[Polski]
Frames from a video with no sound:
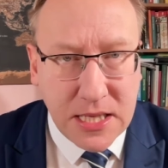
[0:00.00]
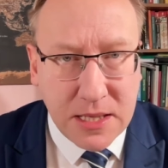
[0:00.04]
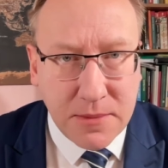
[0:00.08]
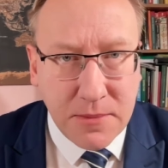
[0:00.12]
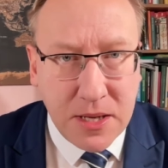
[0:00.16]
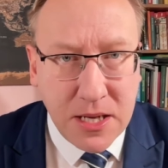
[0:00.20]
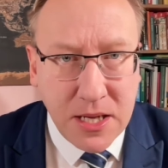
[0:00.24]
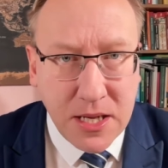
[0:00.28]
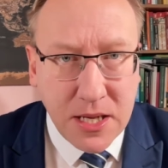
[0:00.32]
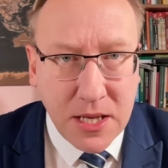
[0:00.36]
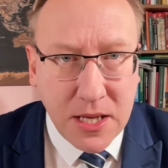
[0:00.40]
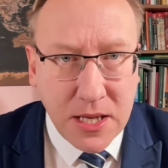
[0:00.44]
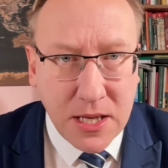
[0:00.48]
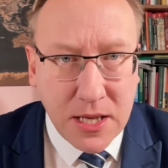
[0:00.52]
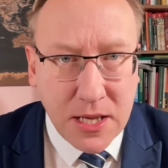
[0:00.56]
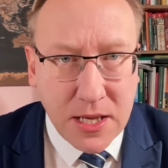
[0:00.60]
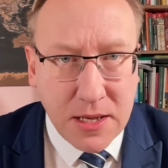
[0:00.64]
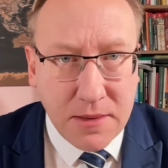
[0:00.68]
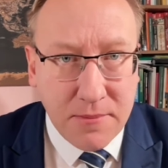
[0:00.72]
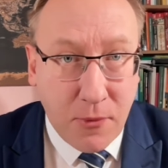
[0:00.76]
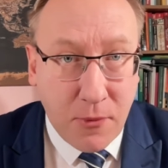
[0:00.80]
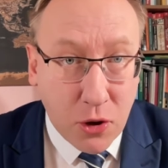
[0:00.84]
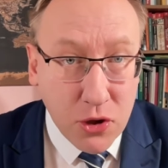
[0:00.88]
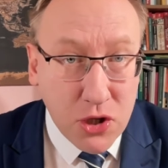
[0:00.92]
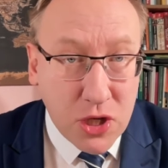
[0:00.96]
nim,
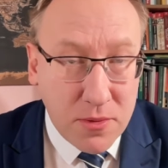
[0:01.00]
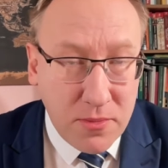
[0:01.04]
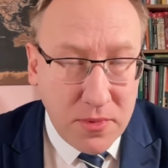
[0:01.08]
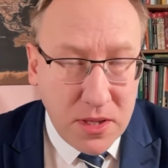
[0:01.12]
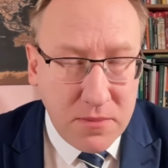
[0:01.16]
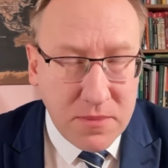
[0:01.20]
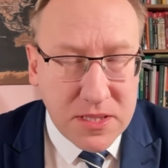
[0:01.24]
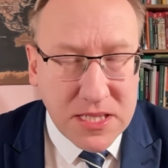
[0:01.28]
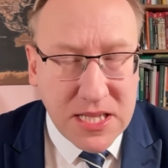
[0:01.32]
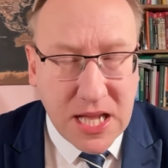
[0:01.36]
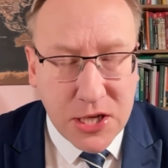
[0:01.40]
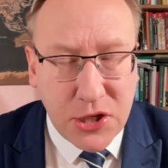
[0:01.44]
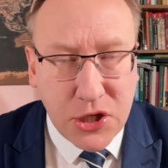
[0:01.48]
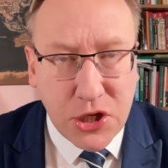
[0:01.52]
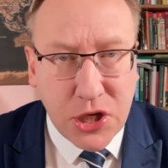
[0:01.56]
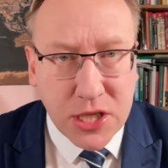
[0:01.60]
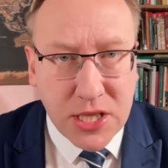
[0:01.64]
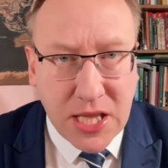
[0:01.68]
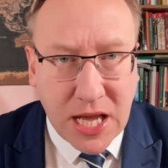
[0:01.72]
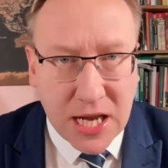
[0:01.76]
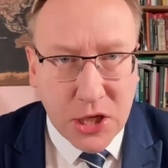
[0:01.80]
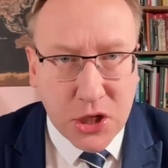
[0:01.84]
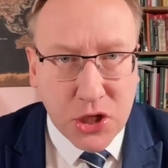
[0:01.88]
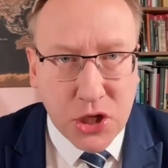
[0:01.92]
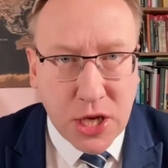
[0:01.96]
e, może nim stać się
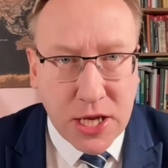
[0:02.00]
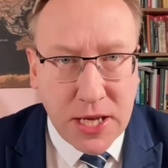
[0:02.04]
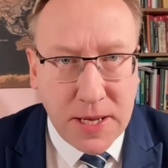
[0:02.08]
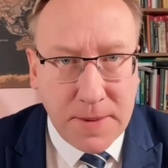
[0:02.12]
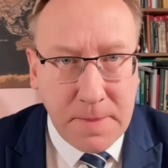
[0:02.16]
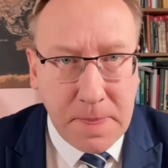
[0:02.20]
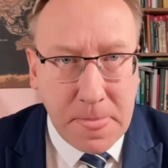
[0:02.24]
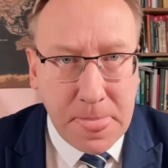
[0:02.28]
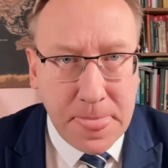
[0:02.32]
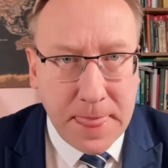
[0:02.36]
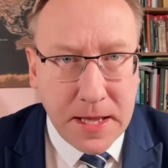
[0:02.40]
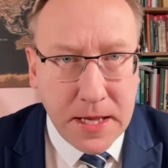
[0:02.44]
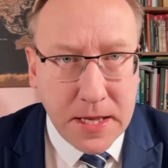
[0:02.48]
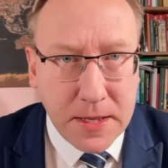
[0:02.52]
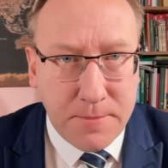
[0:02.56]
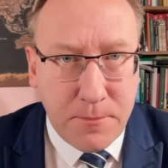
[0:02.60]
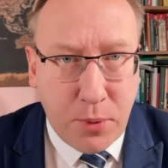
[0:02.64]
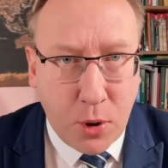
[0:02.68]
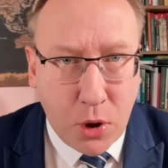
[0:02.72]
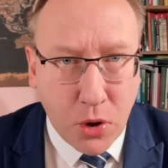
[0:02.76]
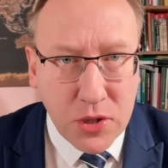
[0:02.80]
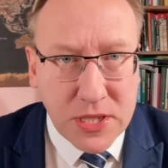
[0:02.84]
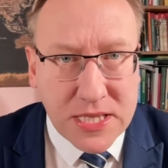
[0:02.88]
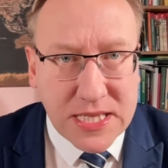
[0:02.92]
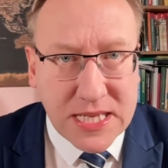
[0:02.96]
także e,
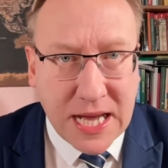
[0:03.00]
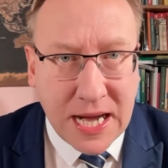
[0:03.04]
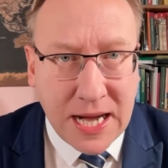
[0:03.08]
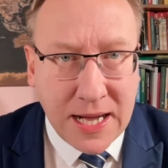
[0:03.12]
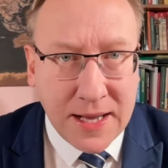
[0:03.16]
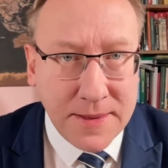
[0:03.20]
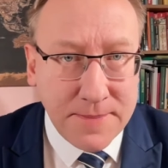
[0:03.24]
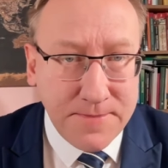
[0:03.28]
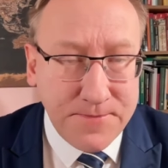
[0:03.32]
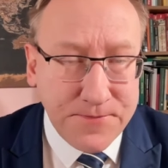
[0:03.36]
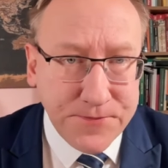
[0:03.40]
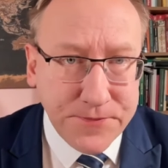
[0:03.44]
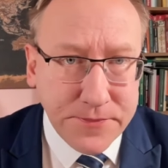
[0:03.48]
Polska